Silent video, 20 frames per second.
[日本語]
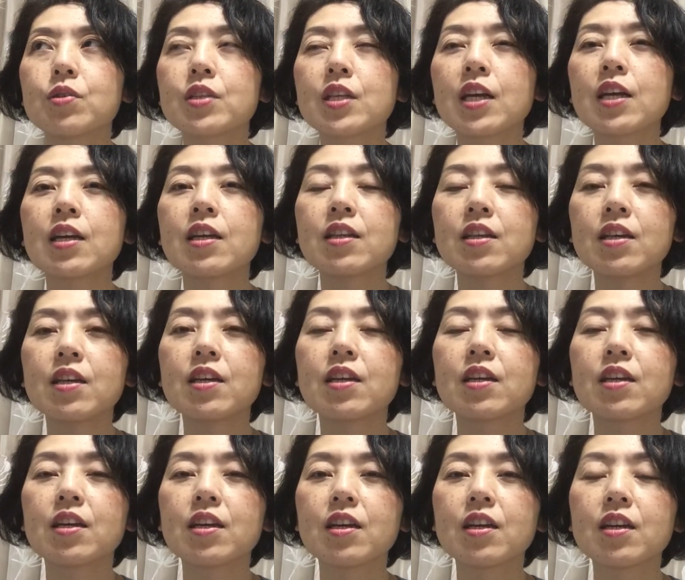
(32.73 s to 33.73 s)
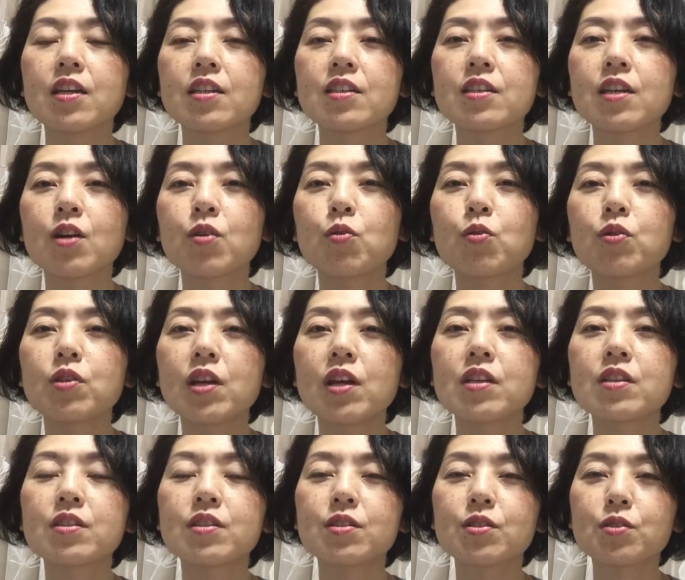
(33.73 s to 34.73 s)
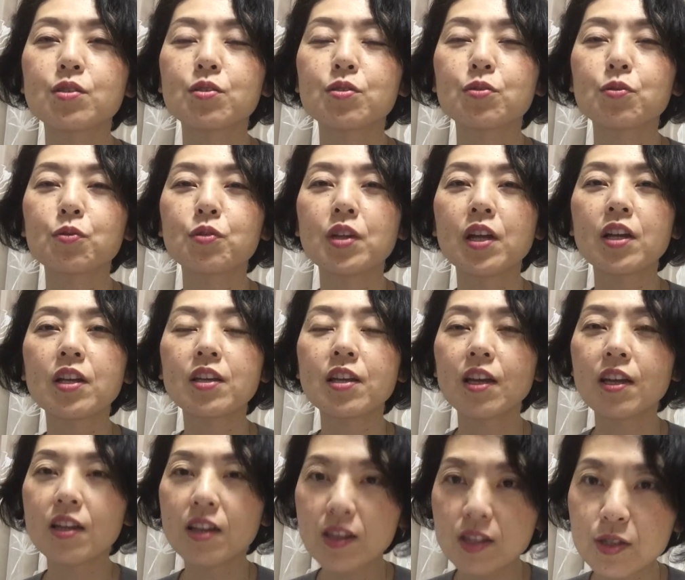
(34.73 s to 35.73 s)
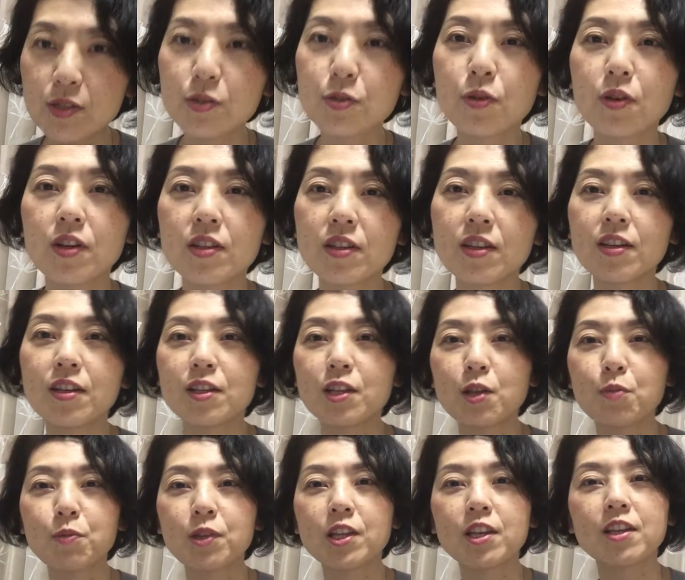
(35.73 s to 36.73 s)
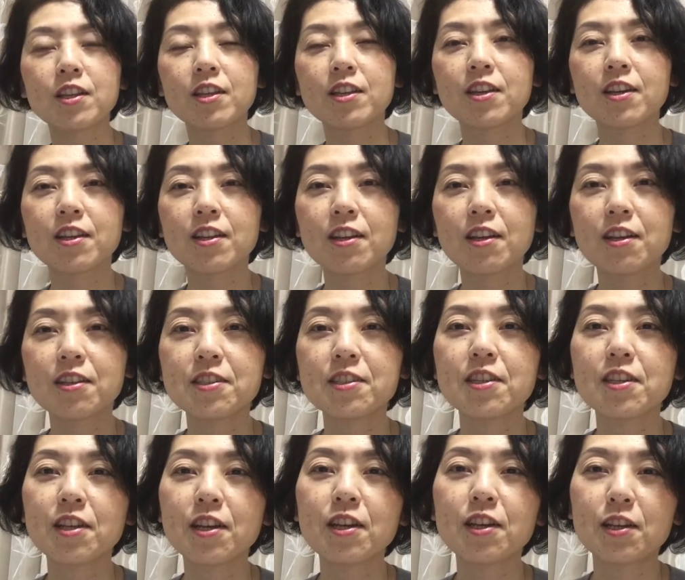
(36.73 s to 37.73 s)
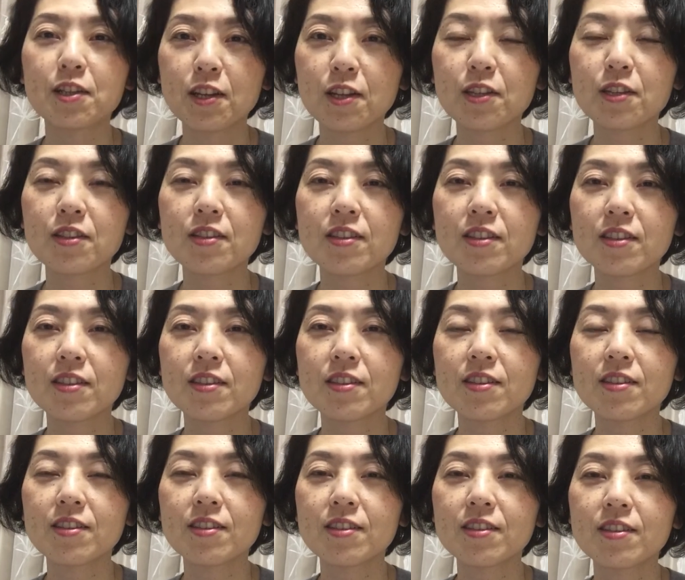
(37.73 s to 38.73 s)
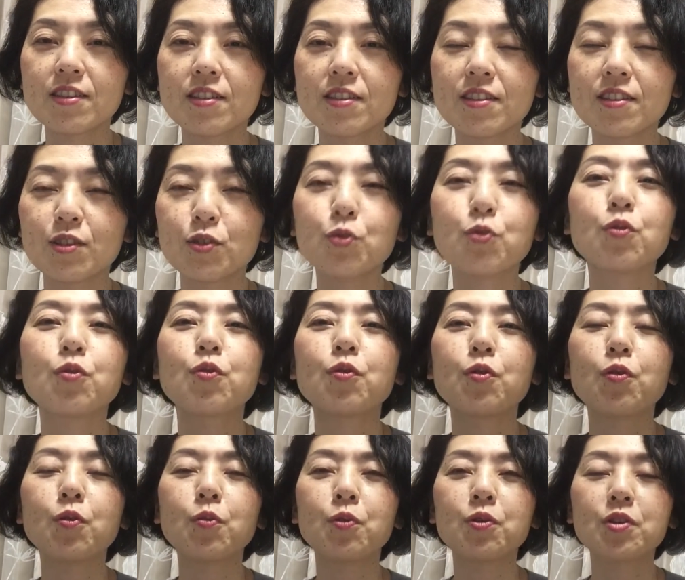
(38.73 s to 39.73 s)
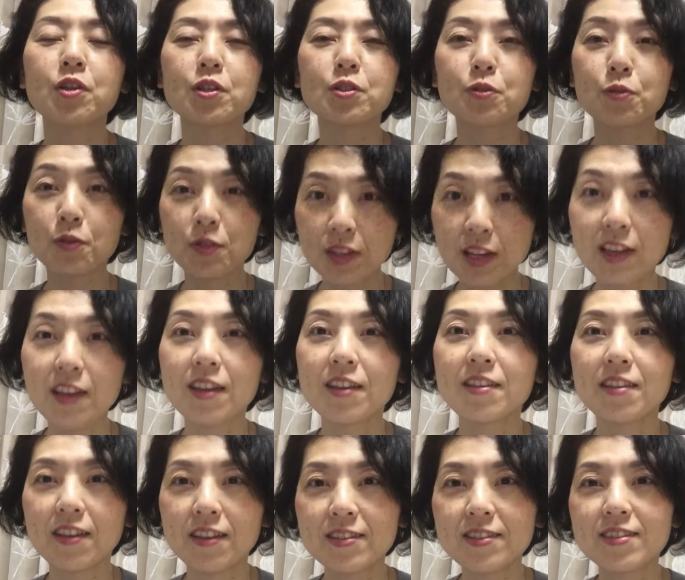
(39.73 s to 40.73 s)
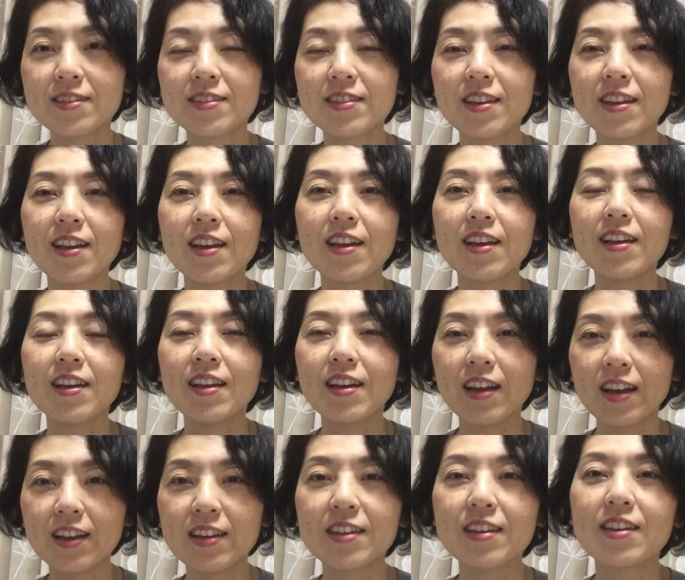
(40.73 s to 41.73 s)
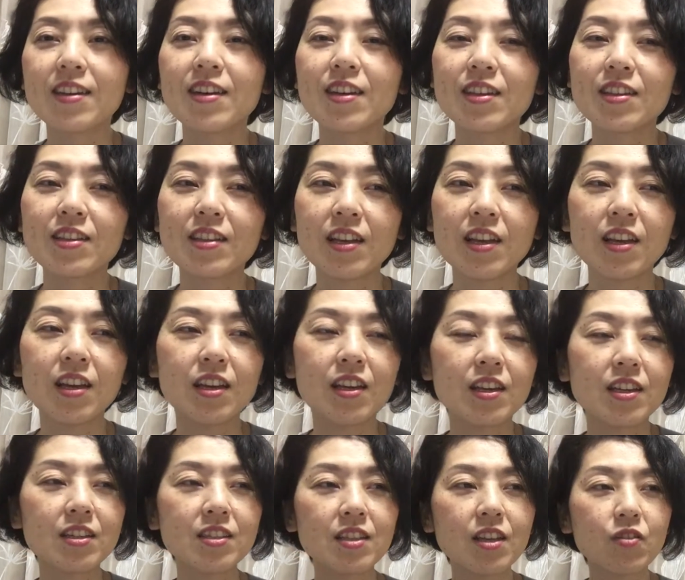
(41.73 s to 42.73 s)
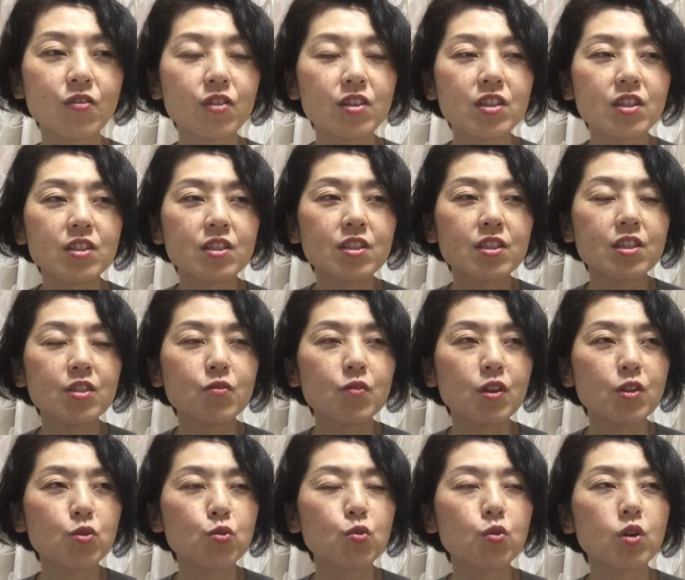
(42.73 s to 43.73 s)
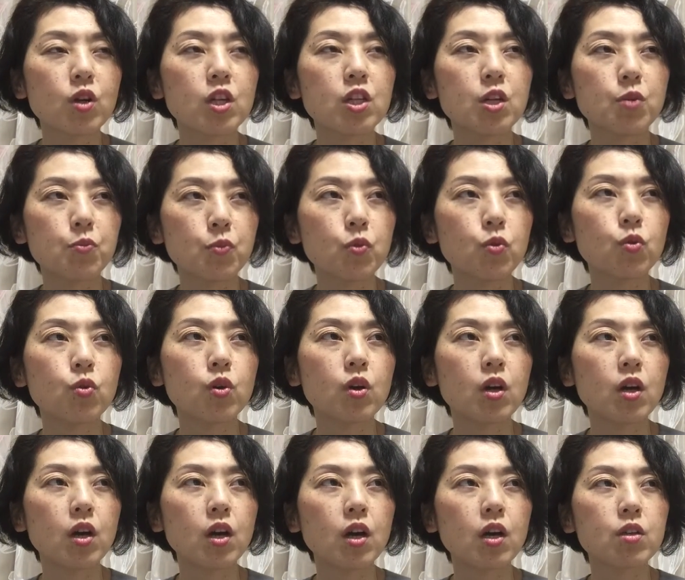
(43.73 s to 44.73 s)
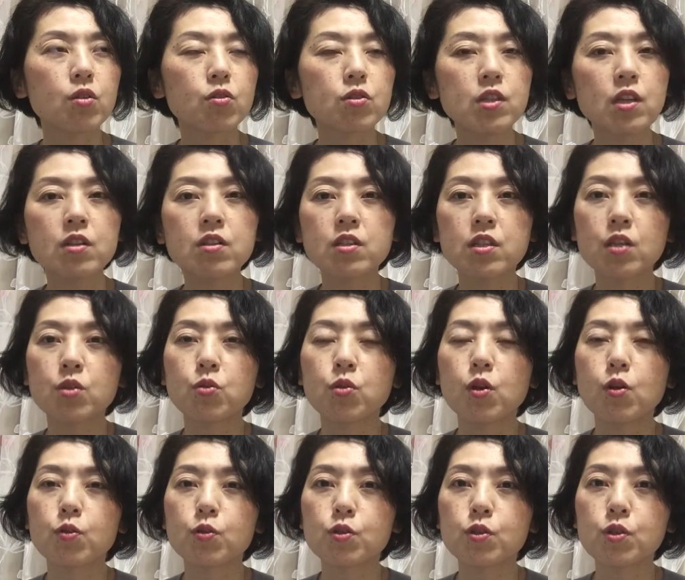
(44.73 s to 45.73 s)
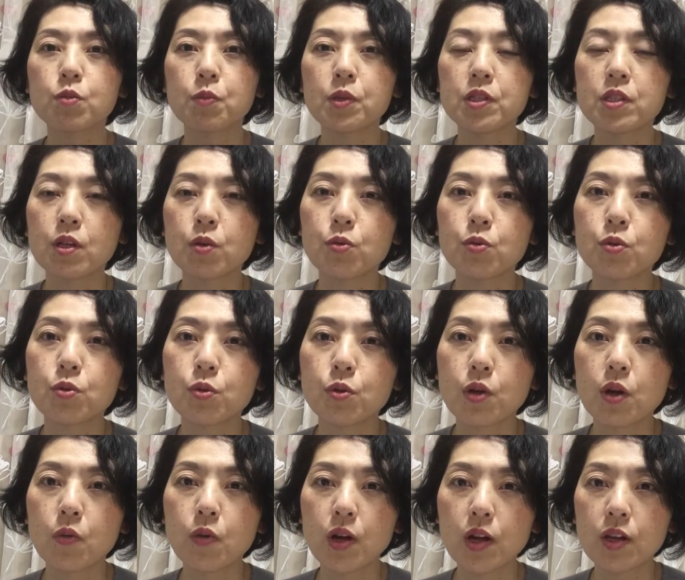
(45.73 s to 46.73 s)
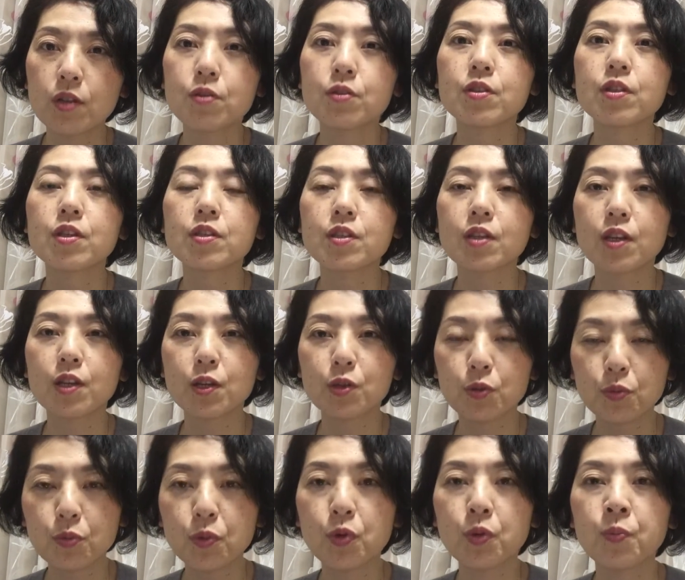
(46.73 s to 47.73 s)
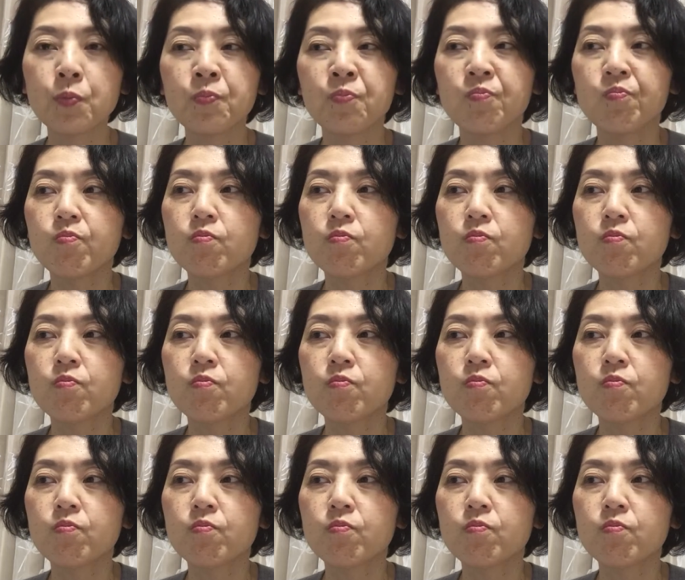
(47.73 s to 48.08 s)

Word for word: 先に社交ダンスの体験レッスンとかに行ってみていただけたらいいんじゃないかなと思って、その提案です。はい。で、以前私は動画でもサルサとかおすすめしたこととかはあるんですけれども、